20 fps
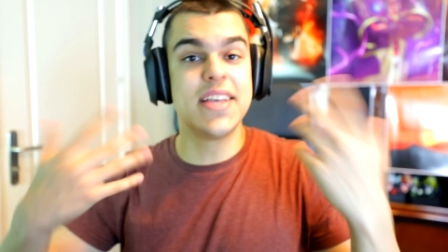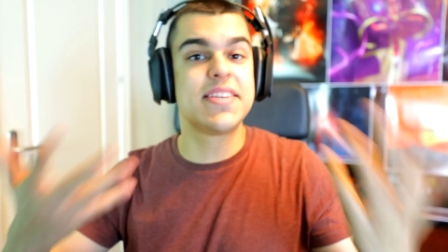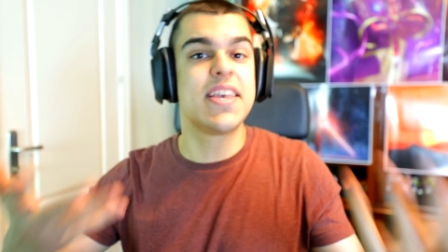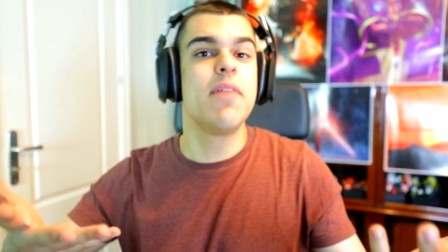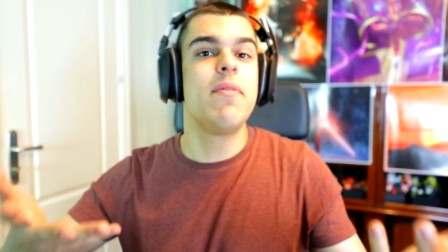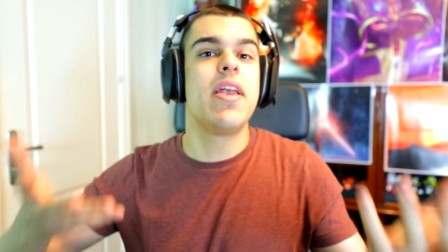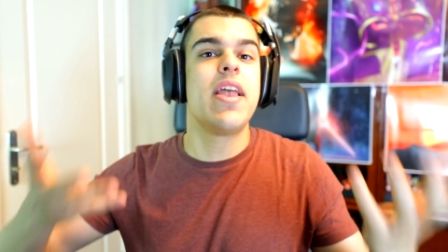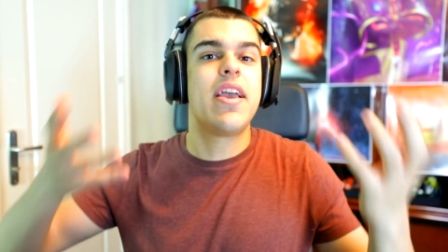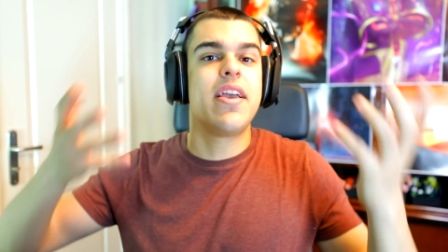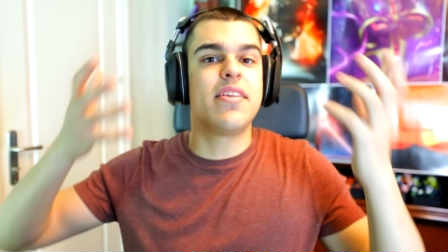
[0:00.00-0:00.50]
Y es que
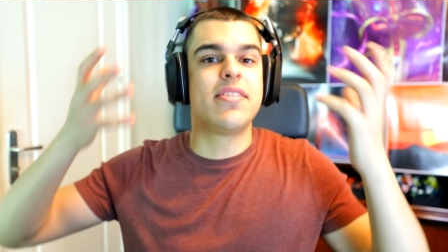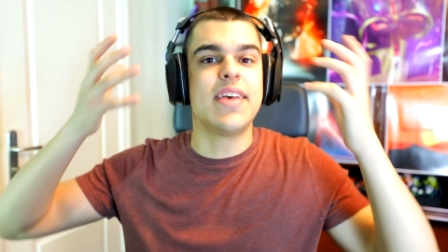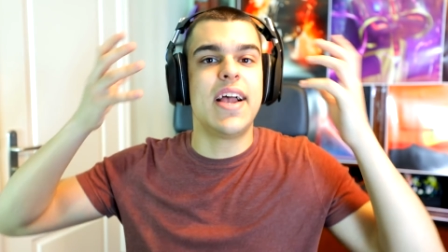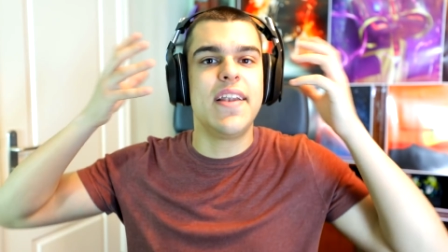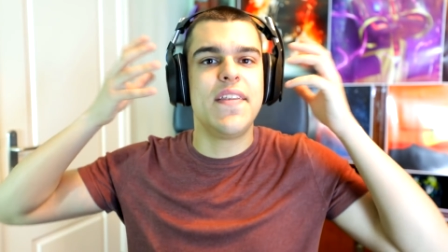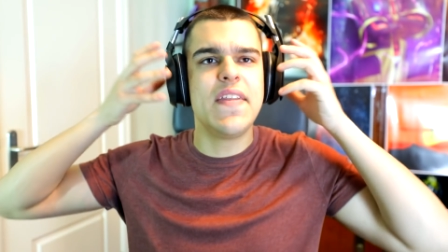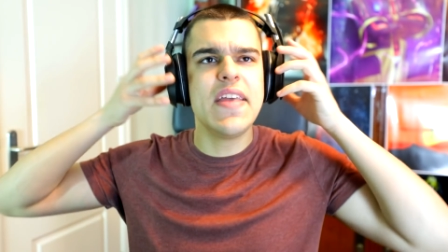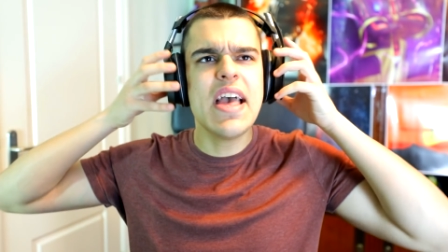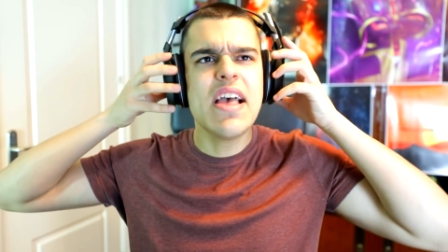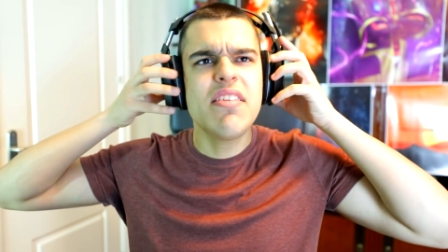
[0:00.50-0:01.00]
veréis,
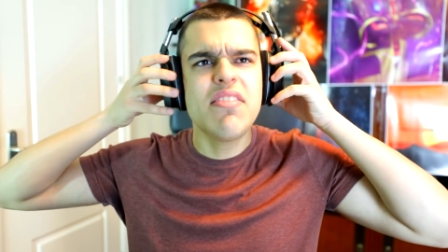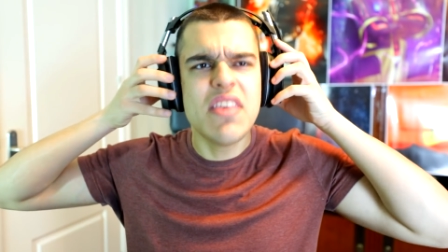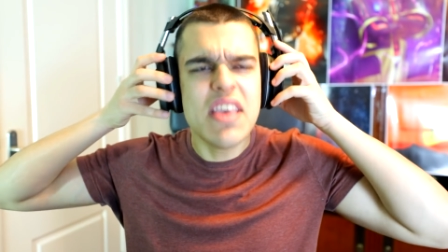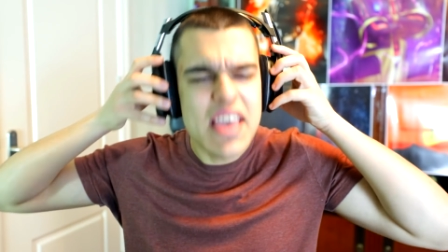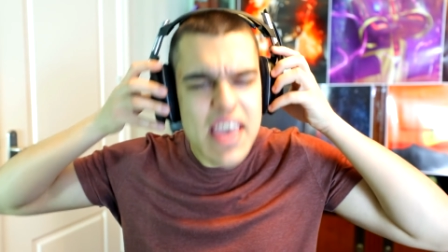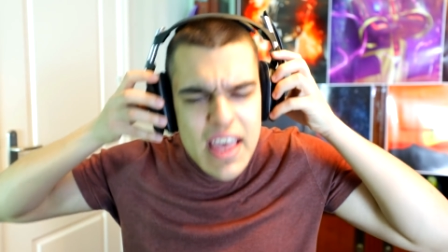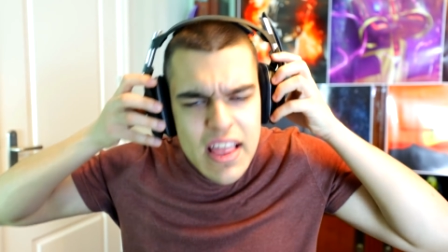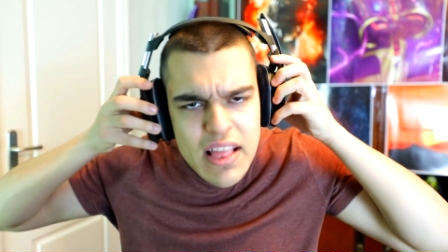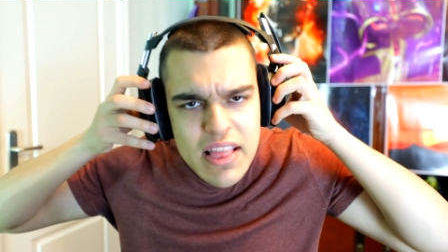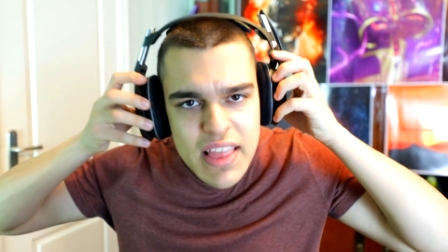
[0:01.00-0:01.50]
al día
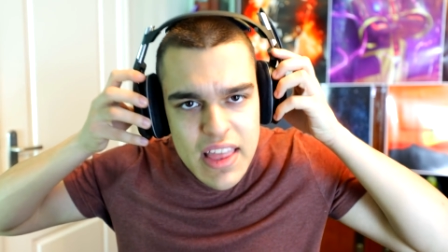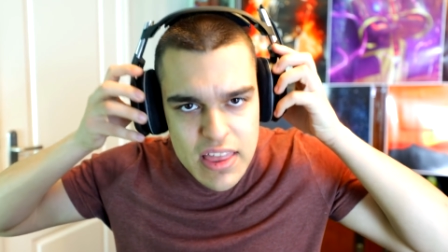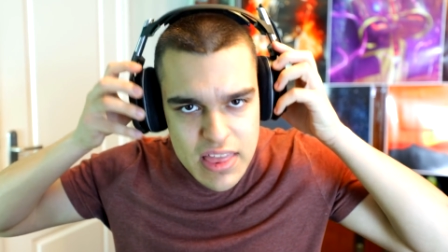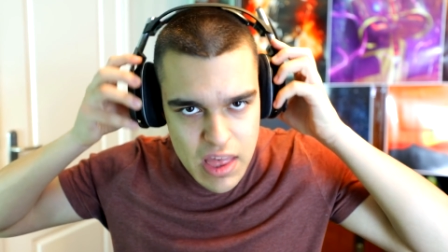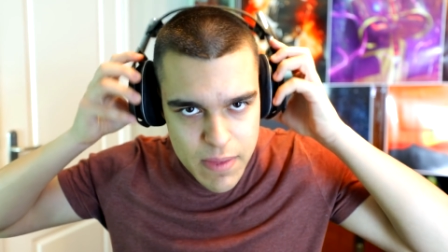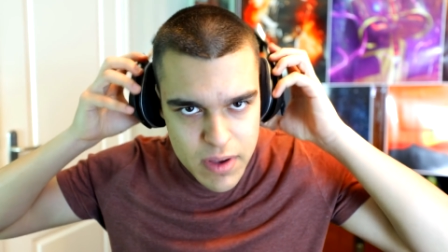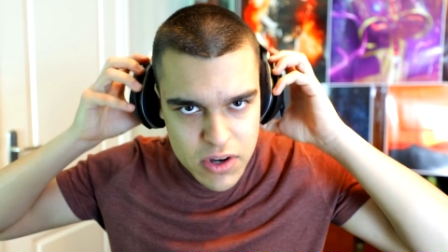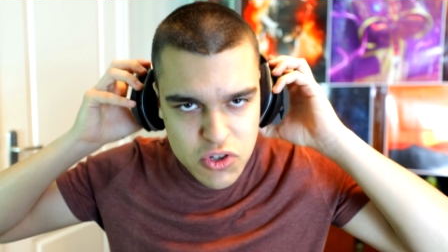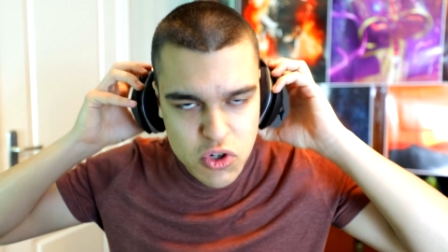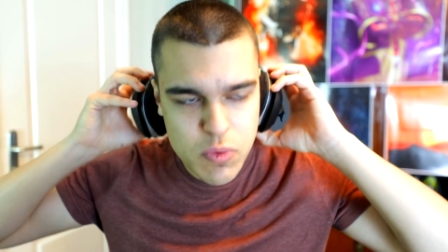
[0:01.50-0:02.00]
siguiente de
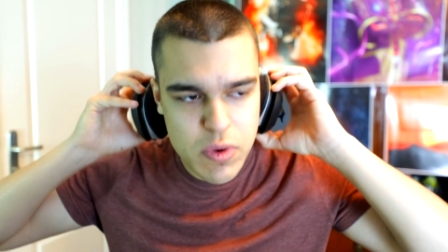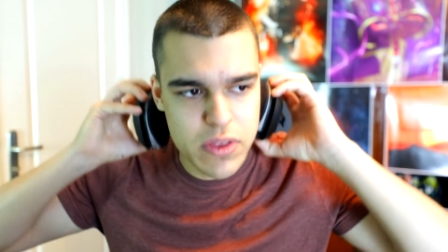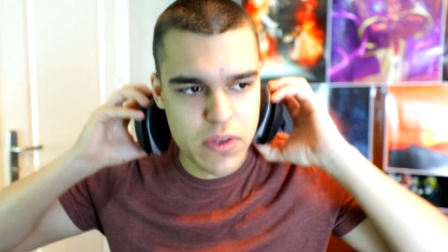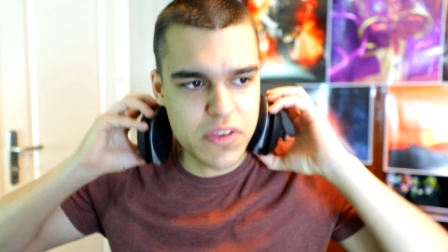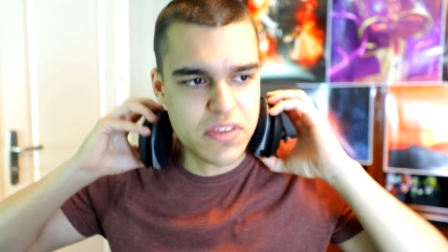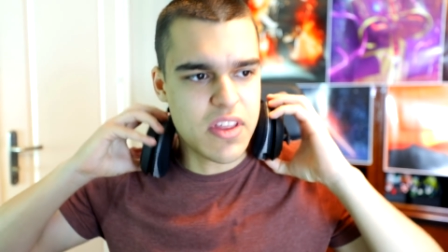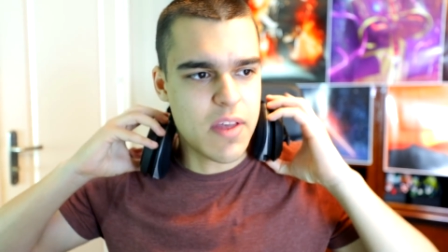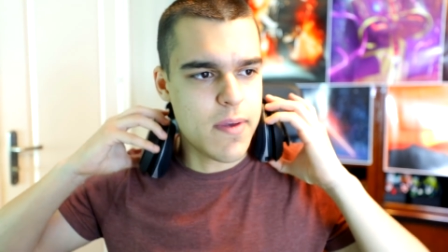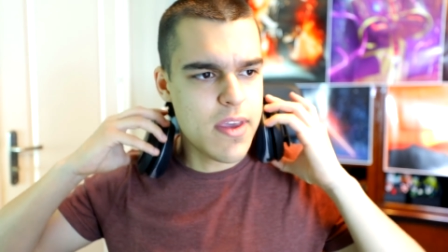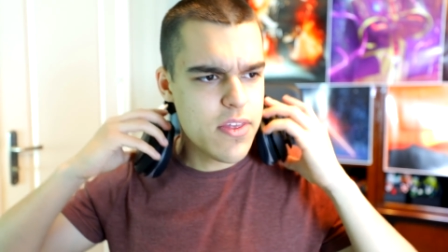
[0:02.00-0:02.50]
haber subido
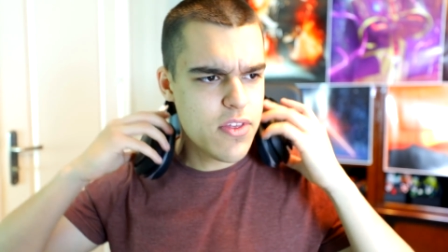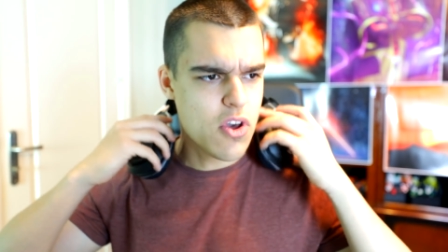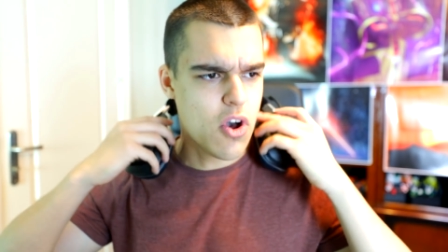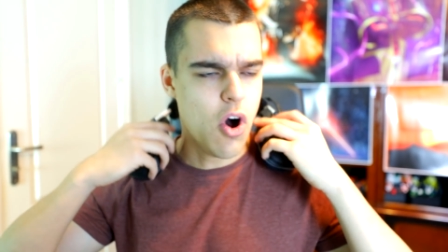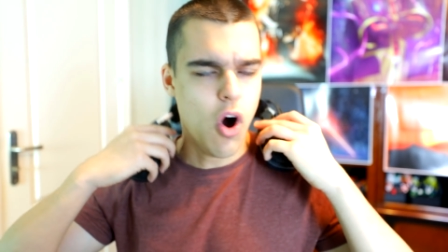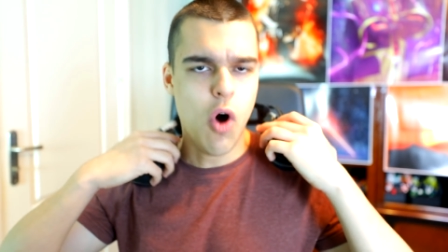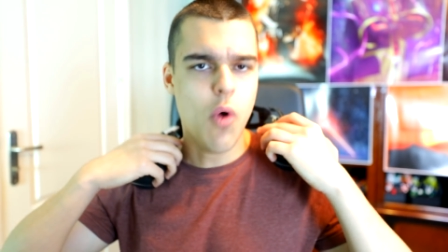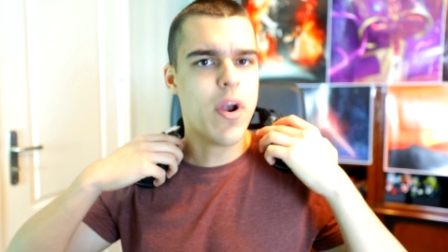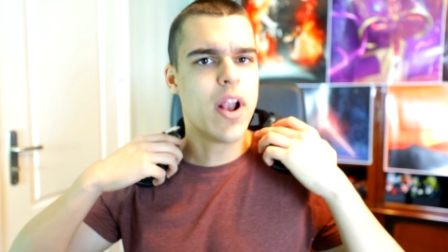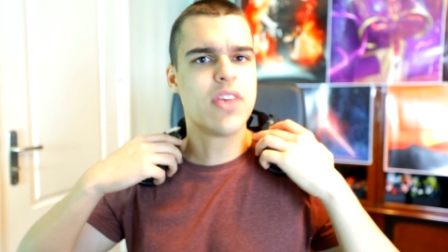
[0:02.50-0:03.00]
este vídeo
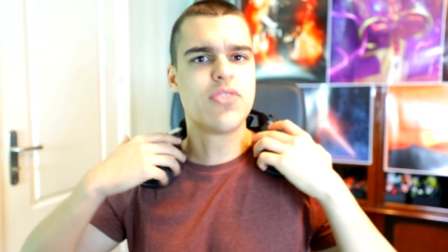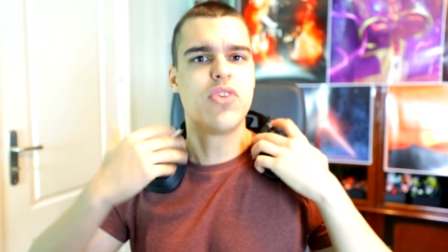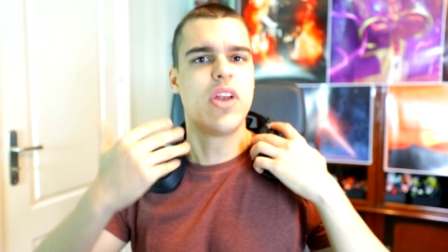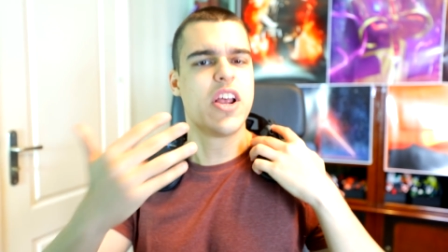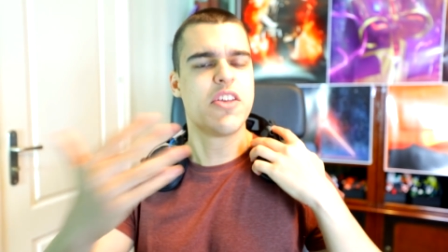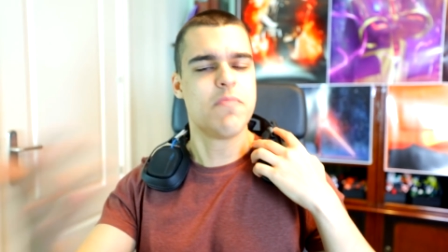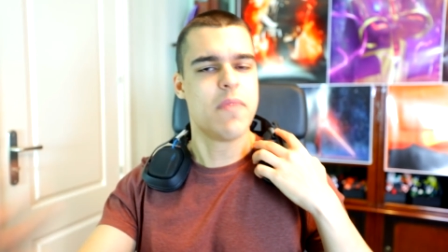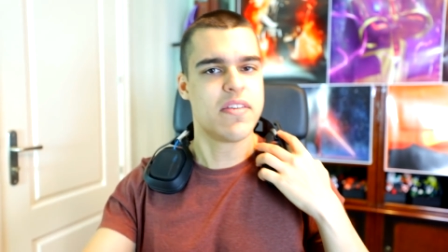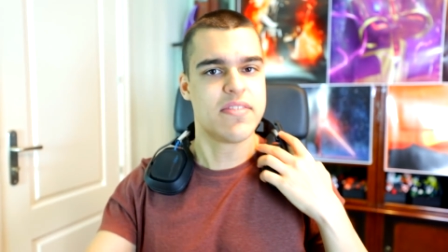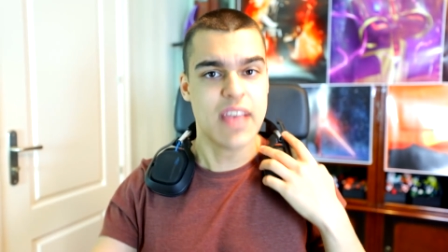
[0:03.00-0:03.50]
o unas
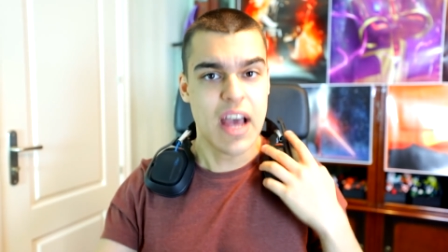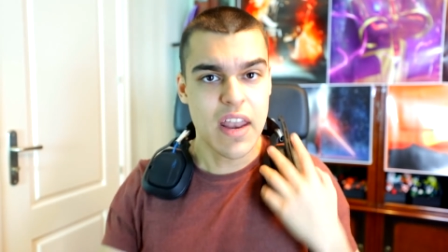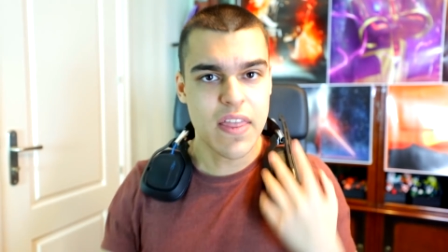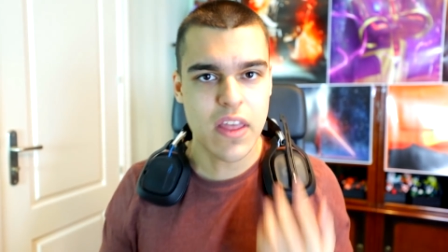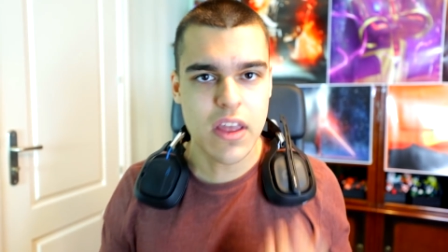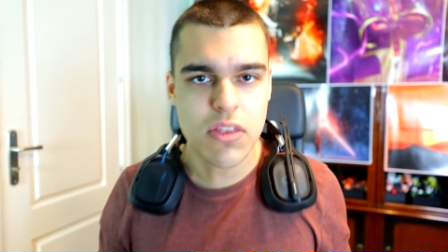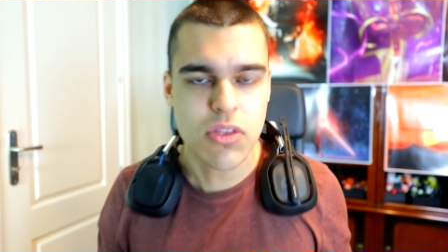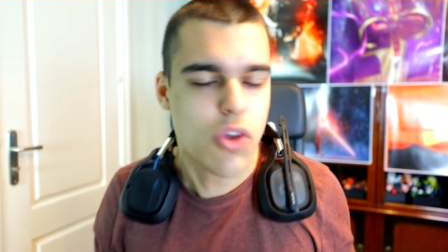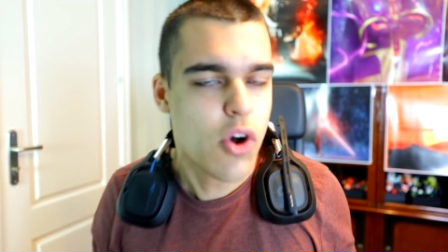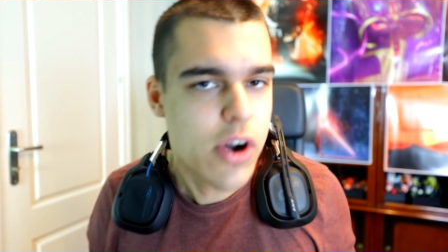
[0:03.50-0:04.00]
horas más
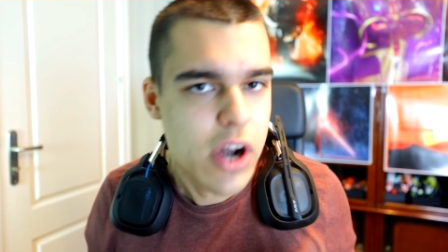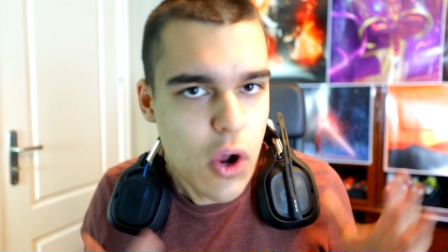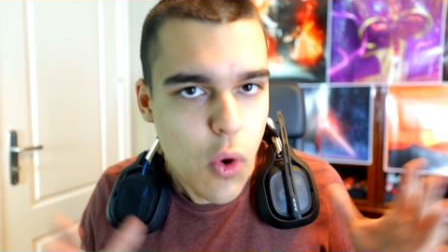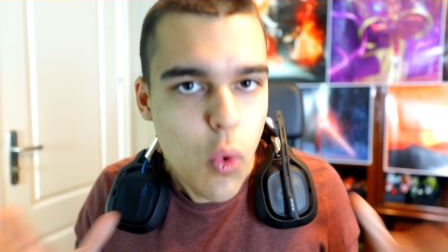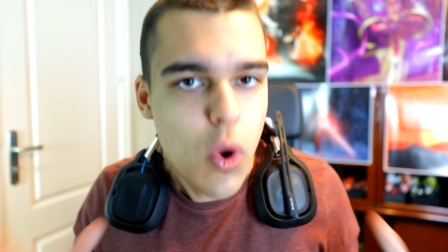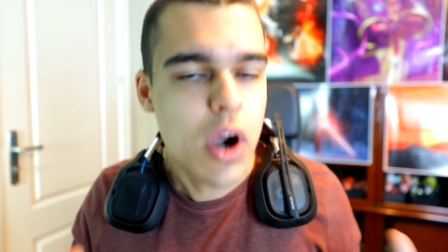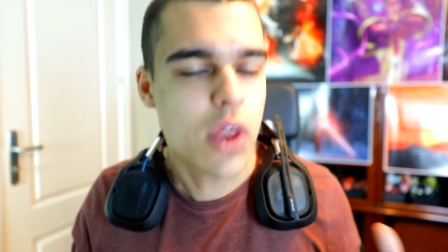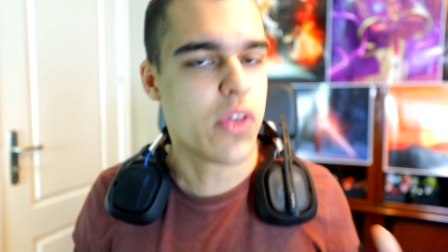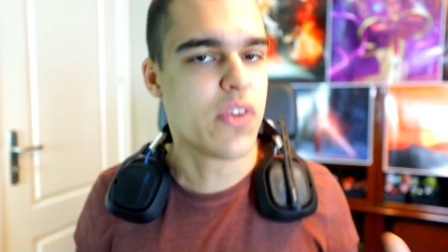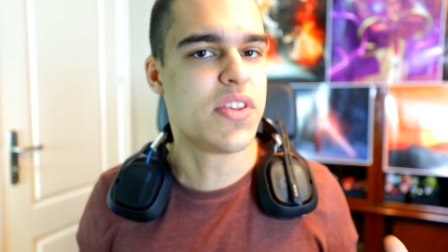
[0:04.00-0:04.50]
tarde, no
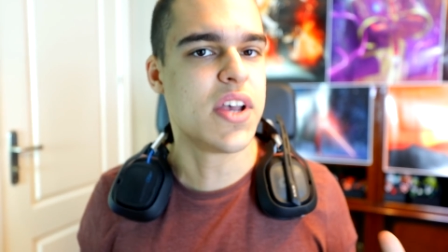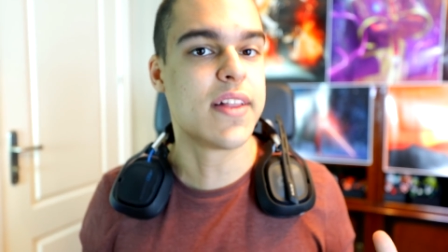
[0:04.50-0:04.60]
recuerdo